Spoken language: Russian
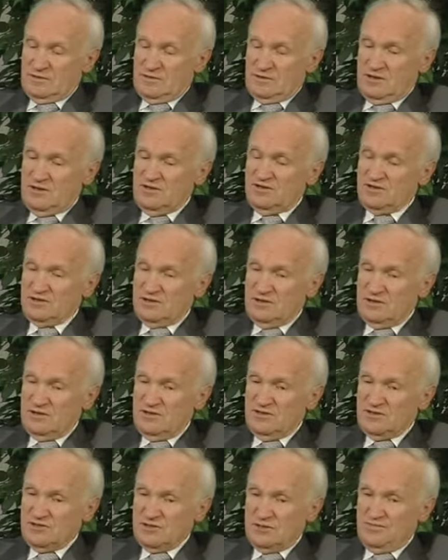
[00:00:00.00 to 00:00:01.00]
Из,
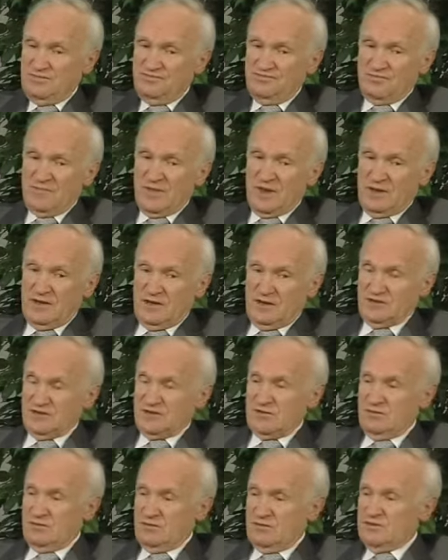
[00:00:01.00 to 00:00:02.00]
из X
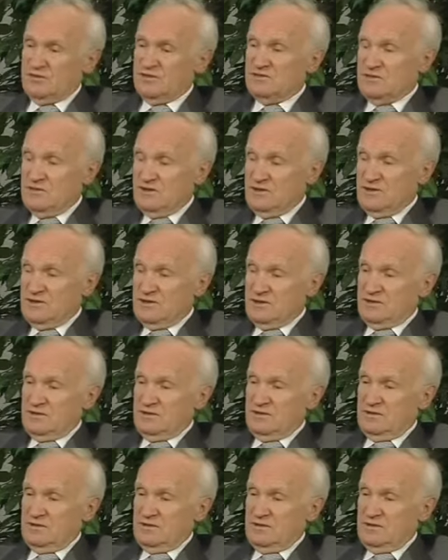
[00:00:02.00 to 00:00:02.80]
выводить Y.